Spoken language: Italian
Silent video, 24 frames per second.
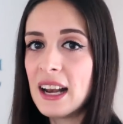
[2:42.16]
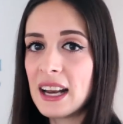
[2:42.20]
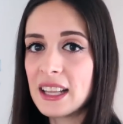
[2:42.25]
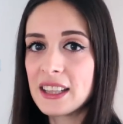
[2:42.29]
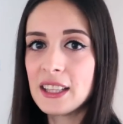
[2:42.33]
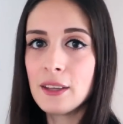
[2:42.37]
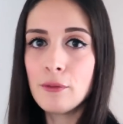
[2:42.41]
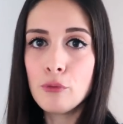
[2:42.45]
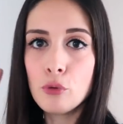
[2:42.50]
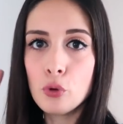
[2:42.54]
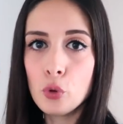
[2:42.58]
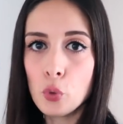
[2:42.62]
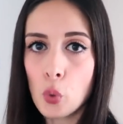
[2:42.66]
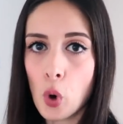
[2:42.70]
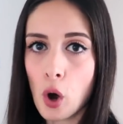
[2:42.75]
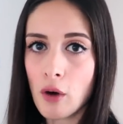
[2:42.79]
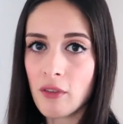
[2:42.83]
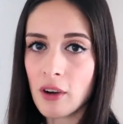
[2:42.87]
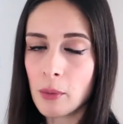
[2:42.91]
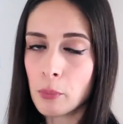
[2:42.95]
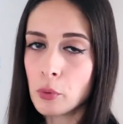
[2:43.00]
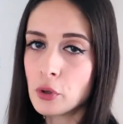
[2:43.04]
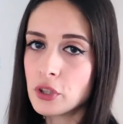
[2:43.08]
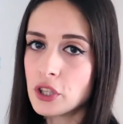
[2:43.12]
la tv
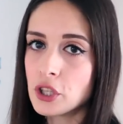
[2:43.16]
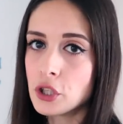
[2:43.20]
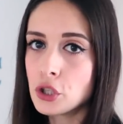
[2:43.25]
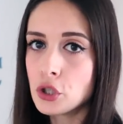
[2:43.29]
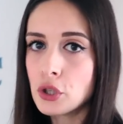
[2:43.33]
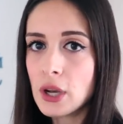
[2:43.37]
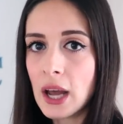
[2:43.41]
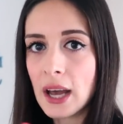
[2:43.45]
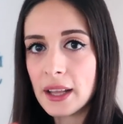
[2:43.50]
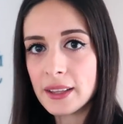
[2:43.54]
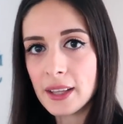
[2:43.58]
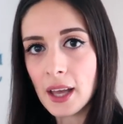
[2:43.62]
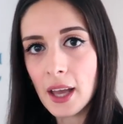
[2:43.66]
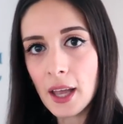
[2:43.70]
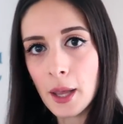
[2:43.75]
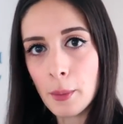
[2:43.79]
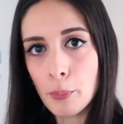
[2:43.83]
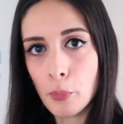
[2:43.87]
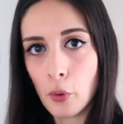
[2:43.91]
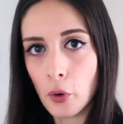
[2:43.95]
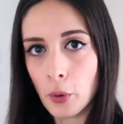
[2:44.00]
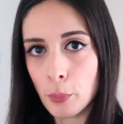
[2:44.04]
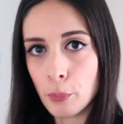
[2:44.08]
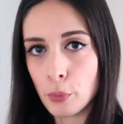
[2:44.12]
nuova posizionata
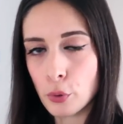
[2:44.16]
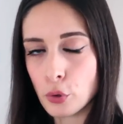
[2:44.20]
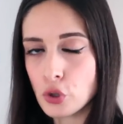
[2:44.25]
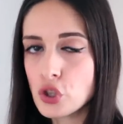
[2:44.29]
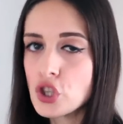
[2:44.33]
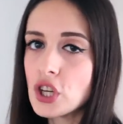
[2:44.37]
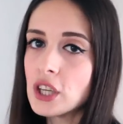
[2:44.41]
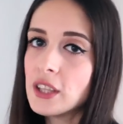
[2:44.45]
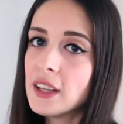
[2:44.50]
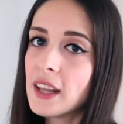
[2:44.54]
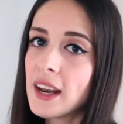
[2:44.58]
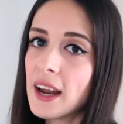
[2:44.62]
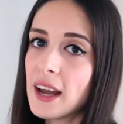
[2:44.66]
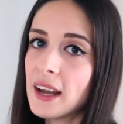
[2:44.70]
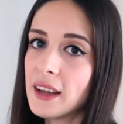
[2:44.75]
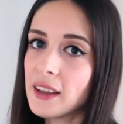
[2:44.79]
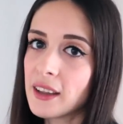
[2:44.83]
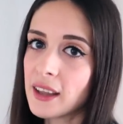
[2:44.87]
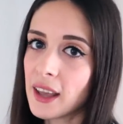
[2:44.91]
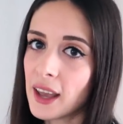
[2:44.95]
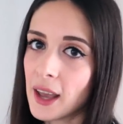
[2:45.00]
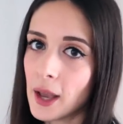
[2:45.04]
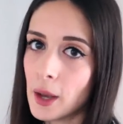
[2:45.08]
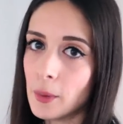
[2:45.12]
e poi procedere
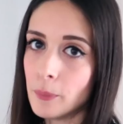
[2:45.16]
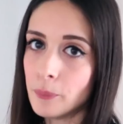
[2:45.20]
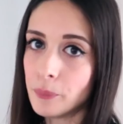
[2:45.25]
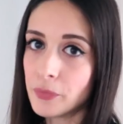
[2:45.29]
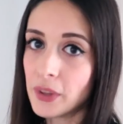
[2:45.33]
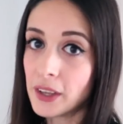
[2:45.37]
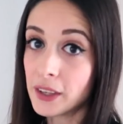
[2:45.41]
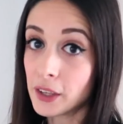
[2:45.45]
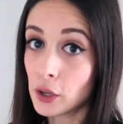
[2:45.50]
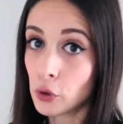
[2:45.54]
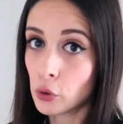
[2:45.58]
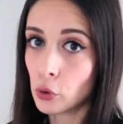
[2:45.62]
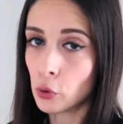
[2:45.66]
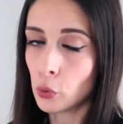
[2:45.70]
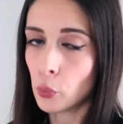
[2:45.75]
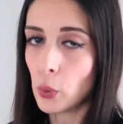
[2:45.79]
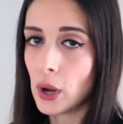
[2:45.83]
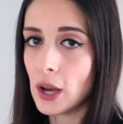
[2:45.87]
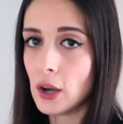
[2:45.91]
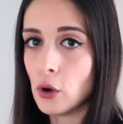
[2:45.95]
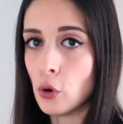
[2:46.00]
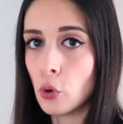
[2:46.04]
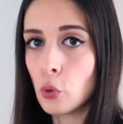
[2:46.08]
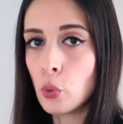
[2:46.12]
anche, anche con
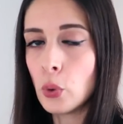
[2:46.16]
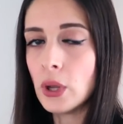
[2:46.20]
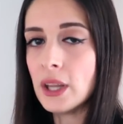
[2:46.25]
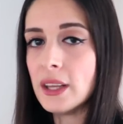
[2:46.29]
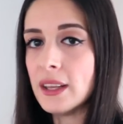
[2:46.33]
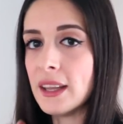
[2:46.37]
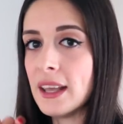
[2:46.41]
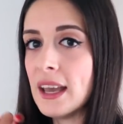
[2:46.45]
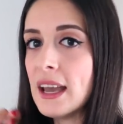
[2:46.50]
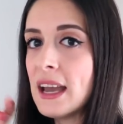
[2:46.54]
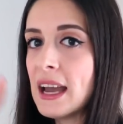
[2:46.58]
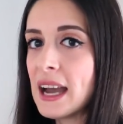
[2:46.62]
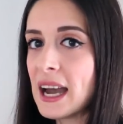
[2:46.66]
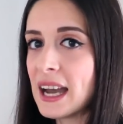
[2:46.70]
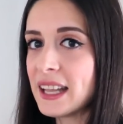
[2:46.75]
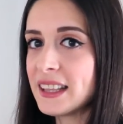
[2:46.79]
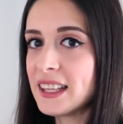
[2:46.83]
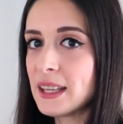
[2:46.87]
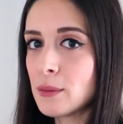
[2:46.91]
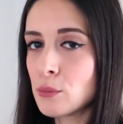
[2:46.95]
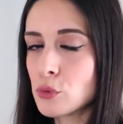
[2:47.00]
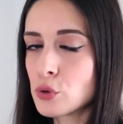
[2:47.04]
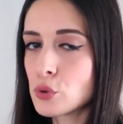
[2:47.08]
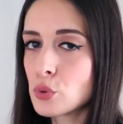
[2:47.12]
quello. Quindi
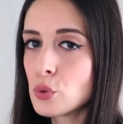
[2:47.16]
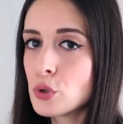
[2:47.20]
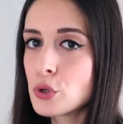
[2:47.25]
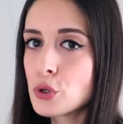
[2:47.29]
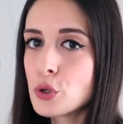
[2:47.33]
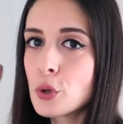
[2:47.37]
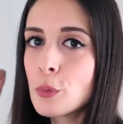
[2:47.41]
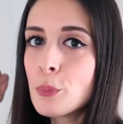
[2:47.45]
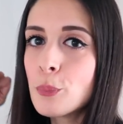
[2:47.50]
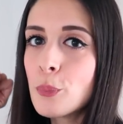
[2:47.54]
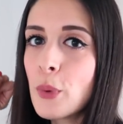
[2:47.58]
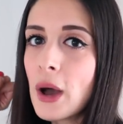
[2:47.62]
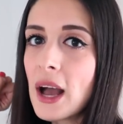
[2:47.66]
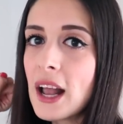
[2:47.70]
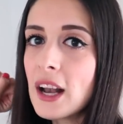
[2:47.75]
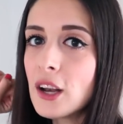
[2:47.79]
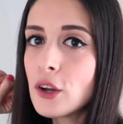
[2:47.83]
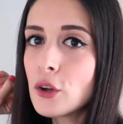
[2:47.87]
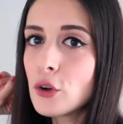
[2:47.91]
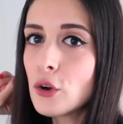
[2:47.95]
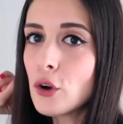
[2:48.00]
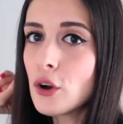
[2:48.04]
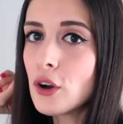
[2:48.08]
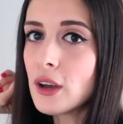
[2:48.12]
andiamo sul
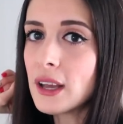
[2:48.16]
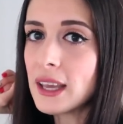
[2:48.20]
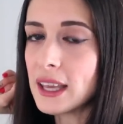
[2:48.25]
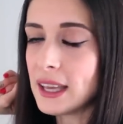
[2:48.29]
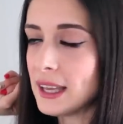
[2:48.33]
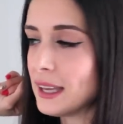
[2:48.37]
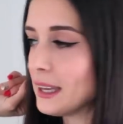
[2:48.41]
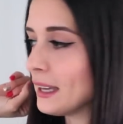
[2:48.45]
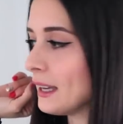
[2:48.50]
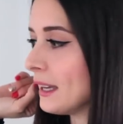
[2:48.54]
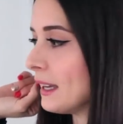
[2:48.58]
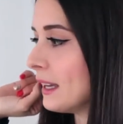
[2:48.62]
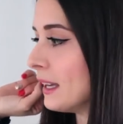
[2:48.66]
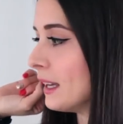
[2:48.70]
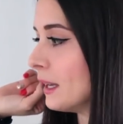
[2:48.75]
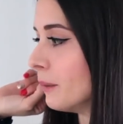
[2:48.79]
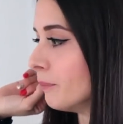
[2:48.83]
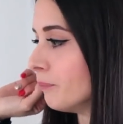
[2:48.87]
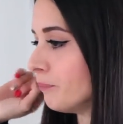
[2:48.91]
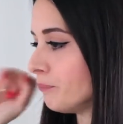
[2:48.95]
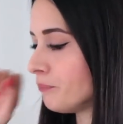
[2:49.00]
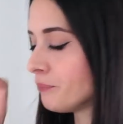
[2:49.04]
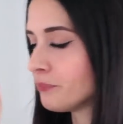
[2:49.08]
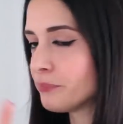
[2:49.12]
soppalco e...
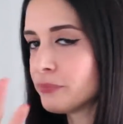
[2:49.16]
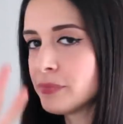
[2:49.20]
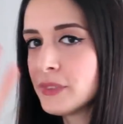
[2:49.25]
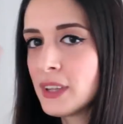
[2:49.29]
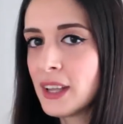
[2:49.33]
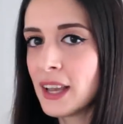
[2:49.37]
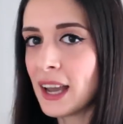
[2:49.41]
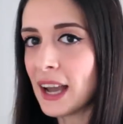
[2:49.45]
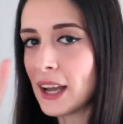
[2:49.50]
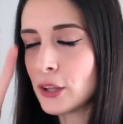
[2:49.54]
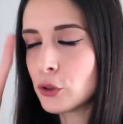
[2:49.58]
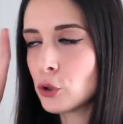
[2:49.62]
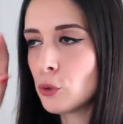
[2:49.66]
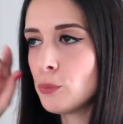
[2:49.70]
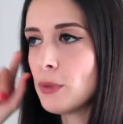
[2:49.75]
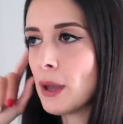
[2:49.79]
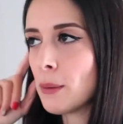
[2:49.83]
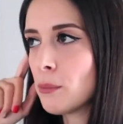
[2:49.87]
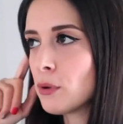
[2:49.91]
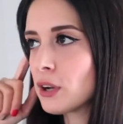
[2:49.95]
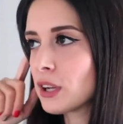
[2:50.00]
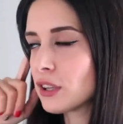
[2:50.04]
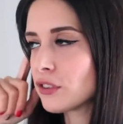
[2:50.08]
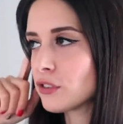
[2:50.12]
Eh,
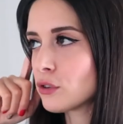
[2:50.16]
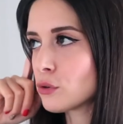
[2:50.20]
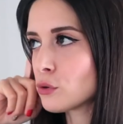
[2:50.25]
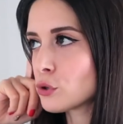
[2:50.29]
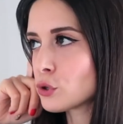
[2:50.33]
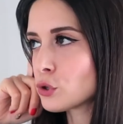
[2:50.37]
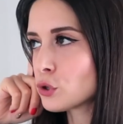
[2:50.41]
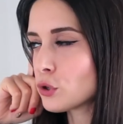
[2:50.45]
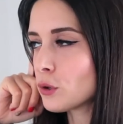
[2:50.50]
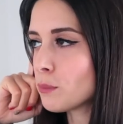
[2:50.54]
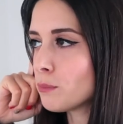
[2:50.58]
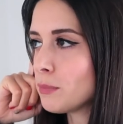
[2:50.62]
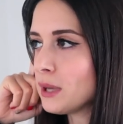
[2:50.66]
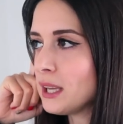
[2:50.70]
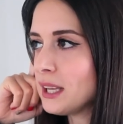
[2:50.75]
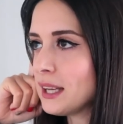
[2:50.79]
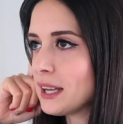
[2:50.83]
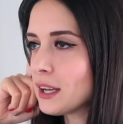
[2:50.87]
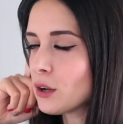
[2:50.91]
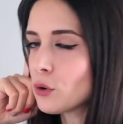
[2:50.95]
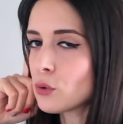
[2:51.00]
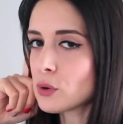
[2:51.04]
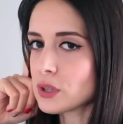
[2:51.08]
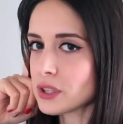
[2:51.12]
addobbiamo anche se non so
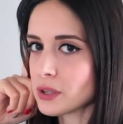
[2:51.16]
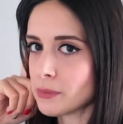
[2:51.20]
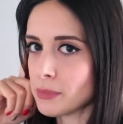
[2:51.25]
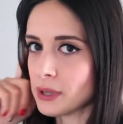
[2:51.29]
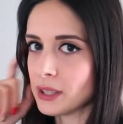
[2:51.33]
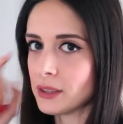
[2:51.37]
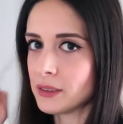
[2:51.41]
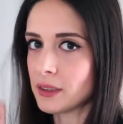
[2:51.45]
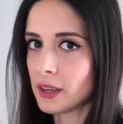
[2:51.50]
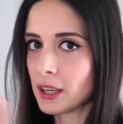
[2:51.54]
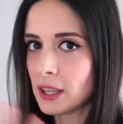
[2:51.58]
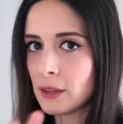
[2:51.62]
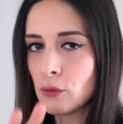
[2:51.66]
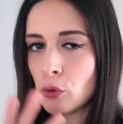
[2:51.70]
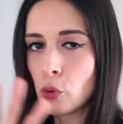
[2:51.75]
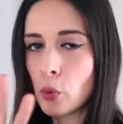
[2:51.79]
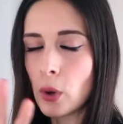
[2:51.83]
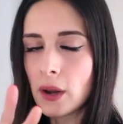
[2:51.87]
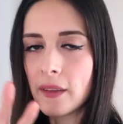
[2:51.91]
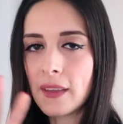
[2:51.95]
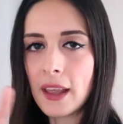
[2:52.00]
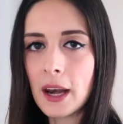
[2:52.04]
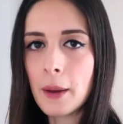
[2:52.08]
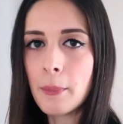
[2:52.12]
bene cosa mettere devo
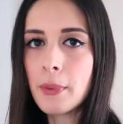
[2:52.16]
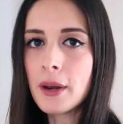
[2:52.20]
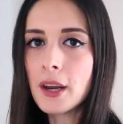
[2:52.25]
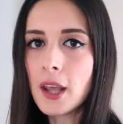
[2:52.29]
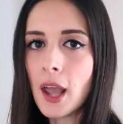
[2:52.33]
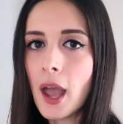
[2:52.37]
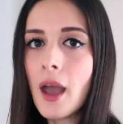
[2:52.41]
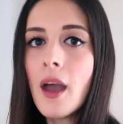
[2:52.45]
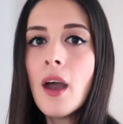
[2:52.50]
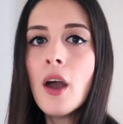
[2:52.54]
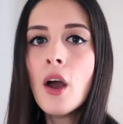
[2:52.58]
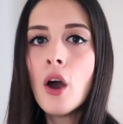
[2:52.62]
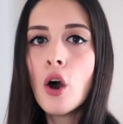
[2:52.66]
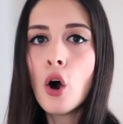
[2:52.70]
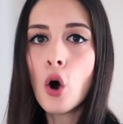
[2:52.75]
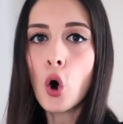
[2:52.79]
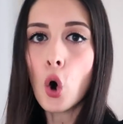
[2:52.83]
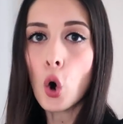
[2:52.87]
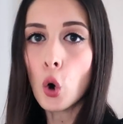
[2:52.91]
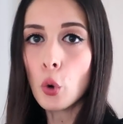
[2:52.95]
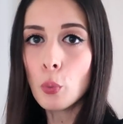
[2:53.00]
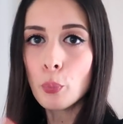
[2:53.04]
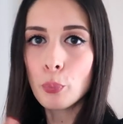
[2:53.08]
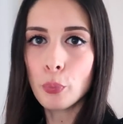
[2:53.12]
guardare perché
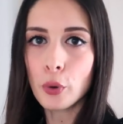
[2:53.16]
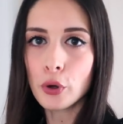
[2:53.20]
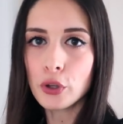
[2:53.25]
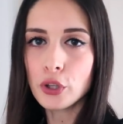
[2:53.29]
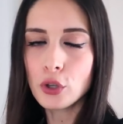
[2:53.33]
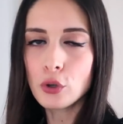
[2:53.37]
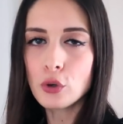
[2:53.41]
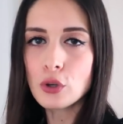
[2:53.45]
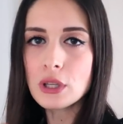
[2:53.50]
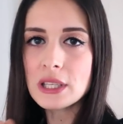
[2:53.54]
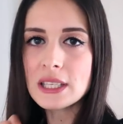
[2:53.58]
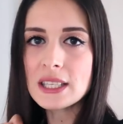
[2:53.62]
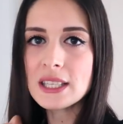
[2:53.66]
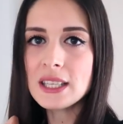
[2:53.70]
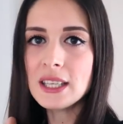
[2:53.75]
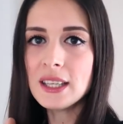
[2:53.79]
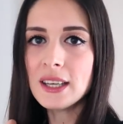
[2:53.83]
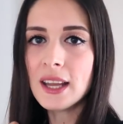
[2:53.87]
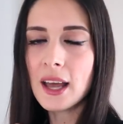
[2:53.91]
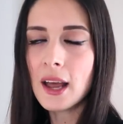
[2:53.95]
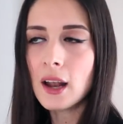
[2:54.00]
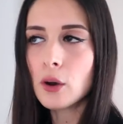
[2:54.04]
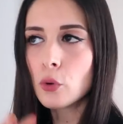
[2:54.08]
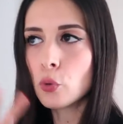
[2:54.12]
ho un po' di
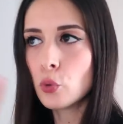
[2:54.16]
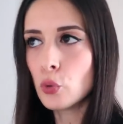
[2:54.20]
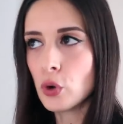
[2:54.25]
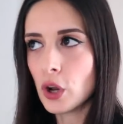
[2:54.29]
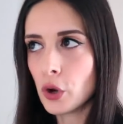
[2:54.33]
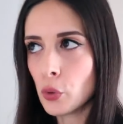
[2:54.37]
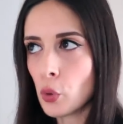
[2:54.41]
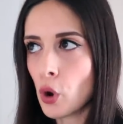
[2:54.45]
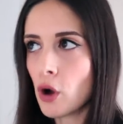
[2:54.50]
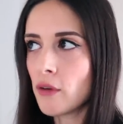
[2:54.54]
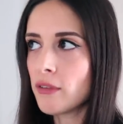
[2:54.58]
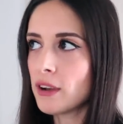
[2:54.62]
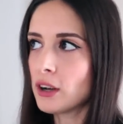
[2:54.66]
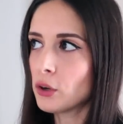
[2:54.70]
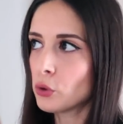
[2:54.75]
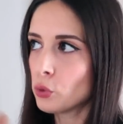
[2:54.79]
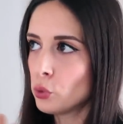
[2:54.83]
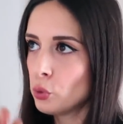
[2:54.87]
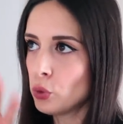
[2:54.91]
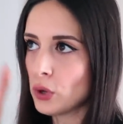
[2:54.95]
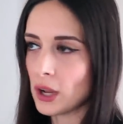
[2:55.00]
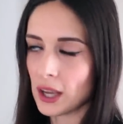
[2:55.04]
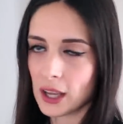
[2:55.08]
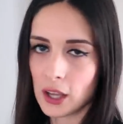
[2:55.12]
cosine alcune nuove,
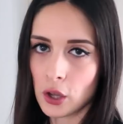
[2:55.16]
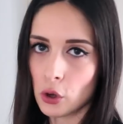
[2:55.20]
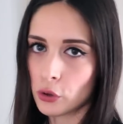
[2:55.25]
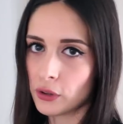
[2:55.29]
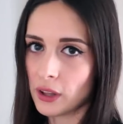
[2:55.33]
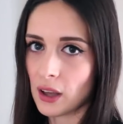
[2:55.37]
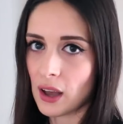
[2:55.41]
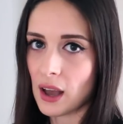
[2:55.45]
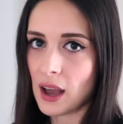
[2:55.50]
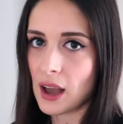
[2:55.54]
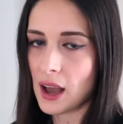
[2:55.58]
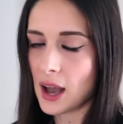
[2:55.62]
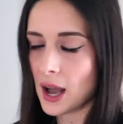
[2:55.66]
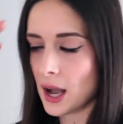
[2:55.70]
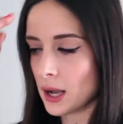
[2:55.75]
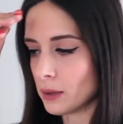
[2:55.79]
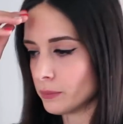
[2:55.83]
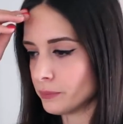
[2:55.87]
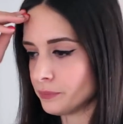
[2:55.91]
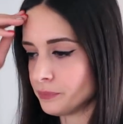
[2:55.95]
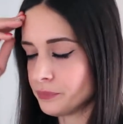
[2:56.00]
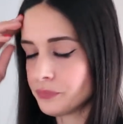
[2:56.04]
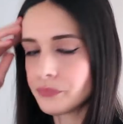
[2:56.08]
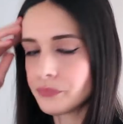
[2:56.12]
alcune che ho da